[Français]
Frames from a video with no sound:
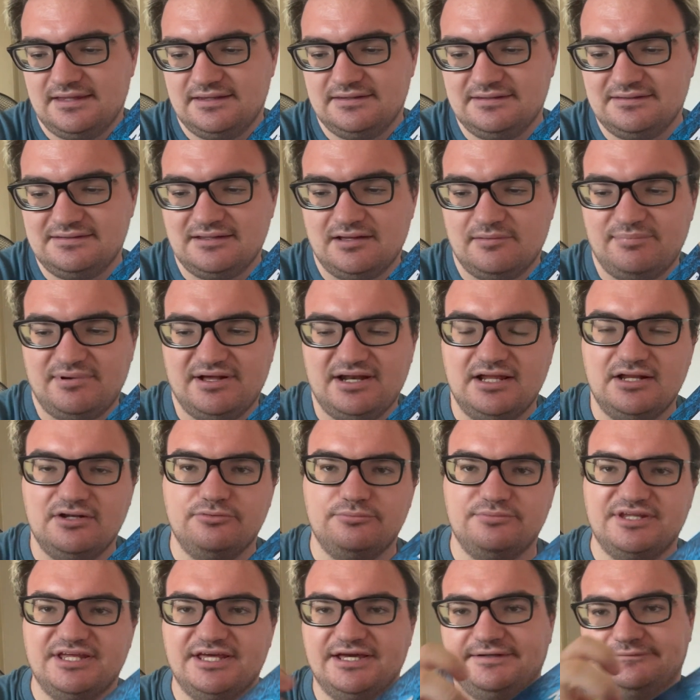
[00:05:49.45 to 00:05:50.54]
n'éteint pas la
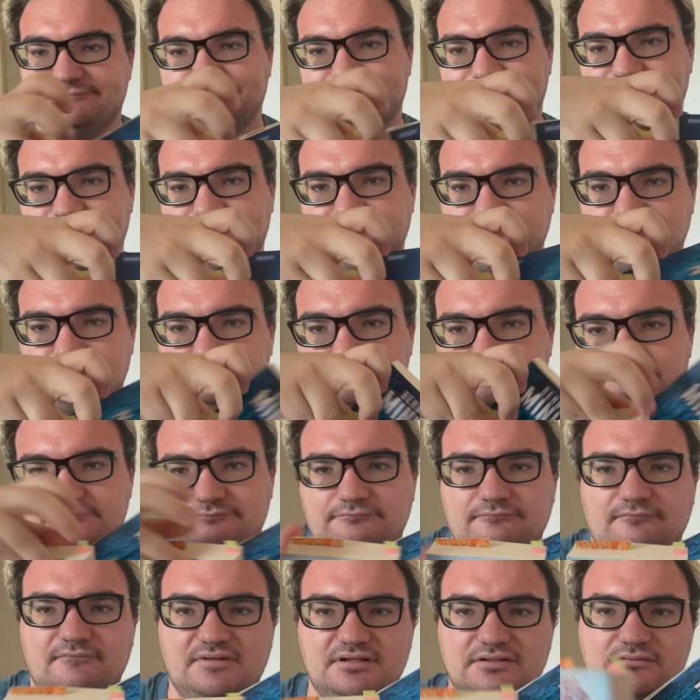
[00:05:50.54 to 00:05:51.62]
lumière.
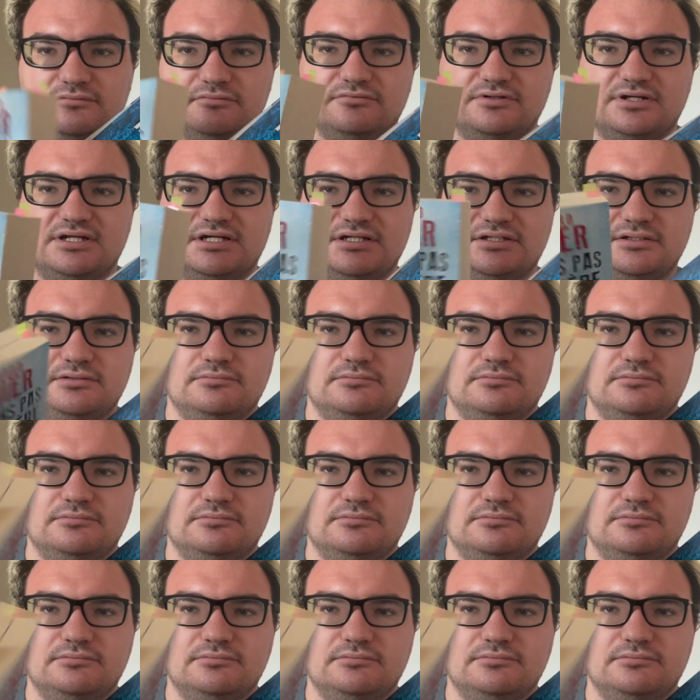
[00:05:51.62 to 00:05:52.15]
Donc voilà,